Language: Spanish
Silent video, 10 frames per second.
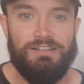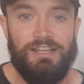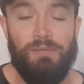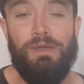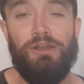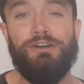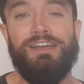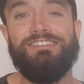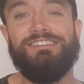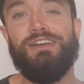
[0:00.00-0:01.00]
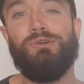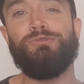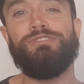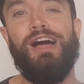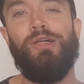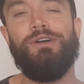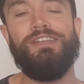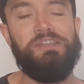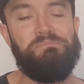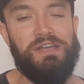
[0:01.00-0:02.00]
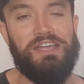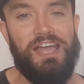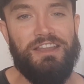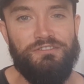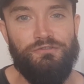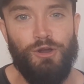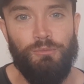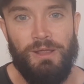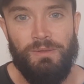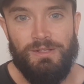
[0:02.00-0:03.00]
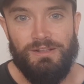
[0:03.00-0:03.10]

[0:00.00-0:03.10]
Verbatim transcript: Espero que les haya gustado este pequeño informe